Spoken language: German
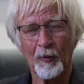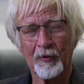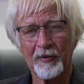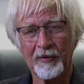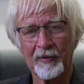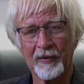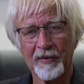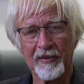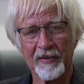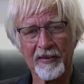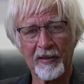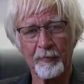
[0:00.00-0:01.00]
Und die, als
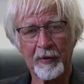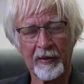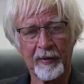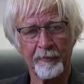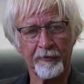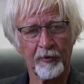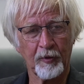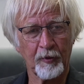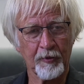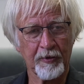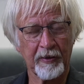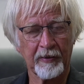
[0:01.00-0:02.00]
das dann mit der Impfung
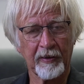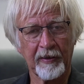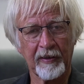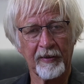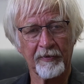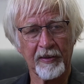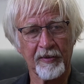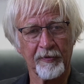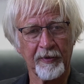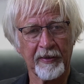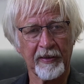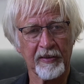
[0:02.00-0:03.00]
losging, nachher, das
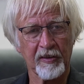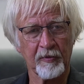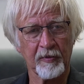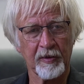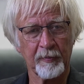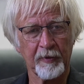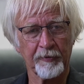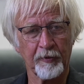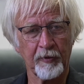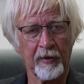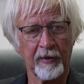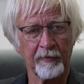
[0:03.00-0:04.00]
fing jetzt schon ziemlich
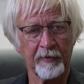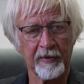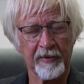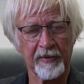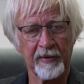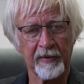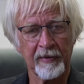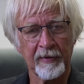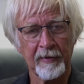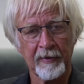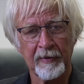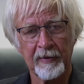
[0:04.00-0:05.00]
früh an, wie das der
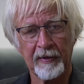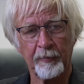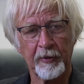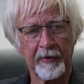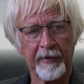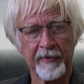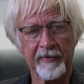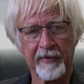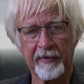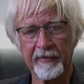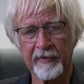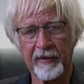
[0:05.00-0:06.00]
der Bill Gates,
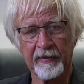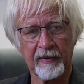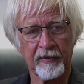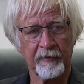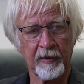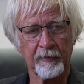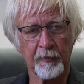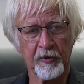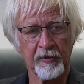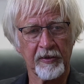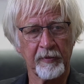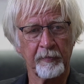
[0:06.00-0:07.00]
der gesagt hatte, wir
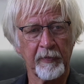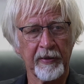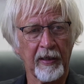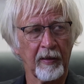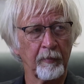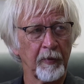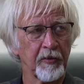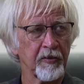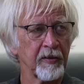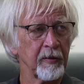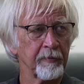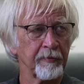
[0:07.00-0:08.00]
müssen sieben Milliarden
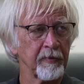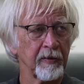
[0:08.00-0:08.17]
Menschen impfen.